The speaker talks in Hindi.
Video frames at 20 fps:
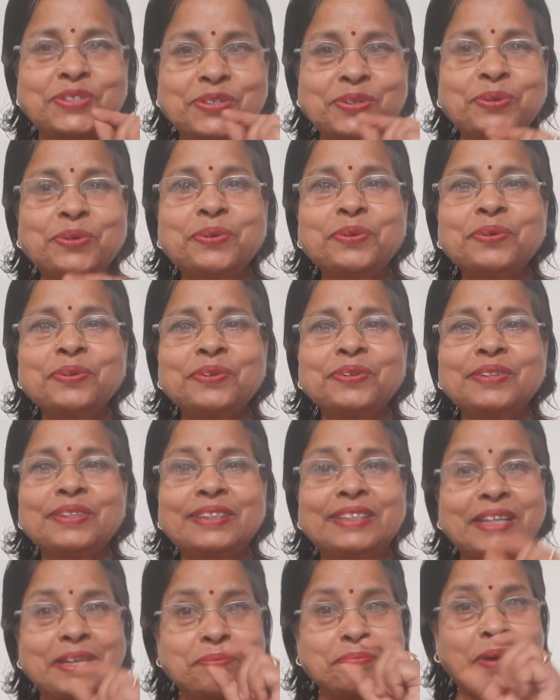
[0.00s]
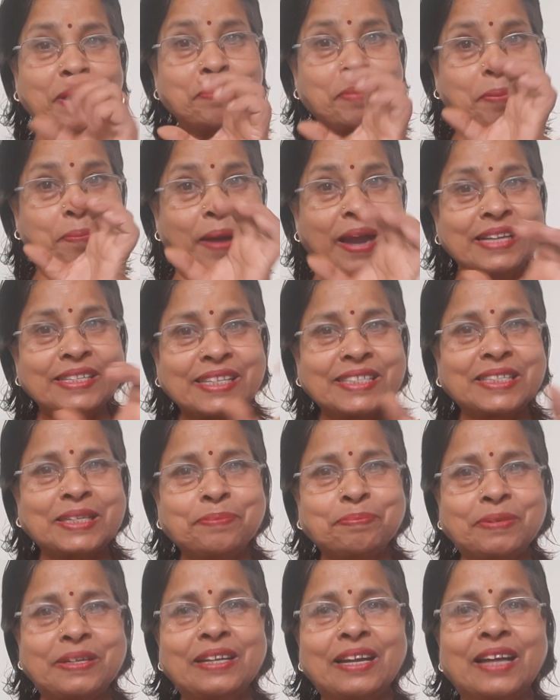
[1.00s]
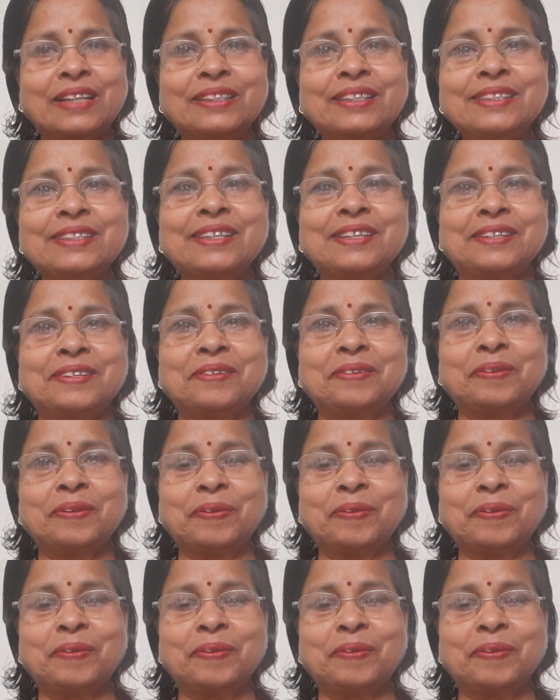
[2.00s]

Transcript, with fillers: जो दिन भर मोबाइल से चिपकी रहती थी